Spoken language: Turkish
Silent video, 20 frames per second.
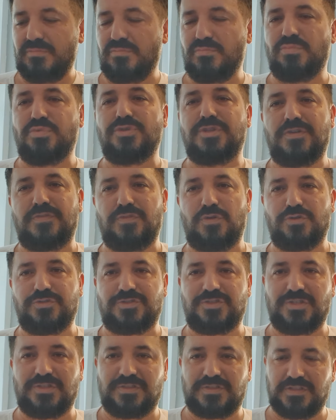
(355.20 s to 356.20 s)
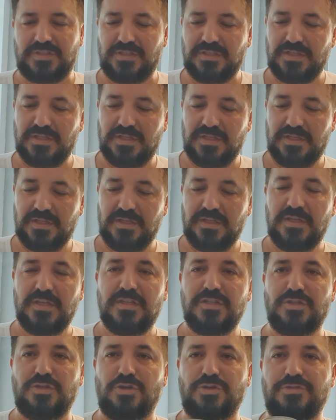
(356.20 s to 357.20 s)
bu da force çıktı.
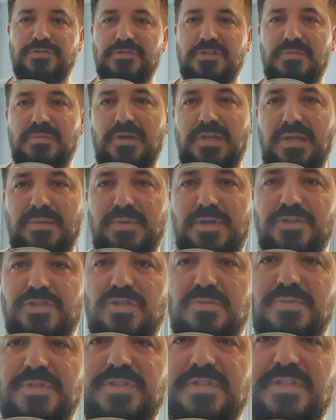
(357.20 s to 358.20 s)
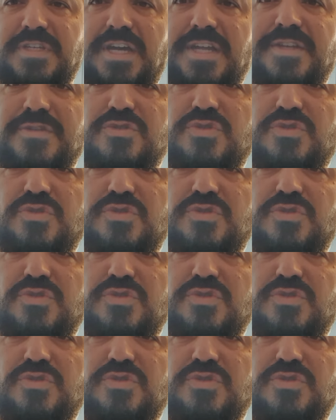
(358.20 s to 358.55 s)
Gördüğünüz gibi hala bir açılmadı. Yani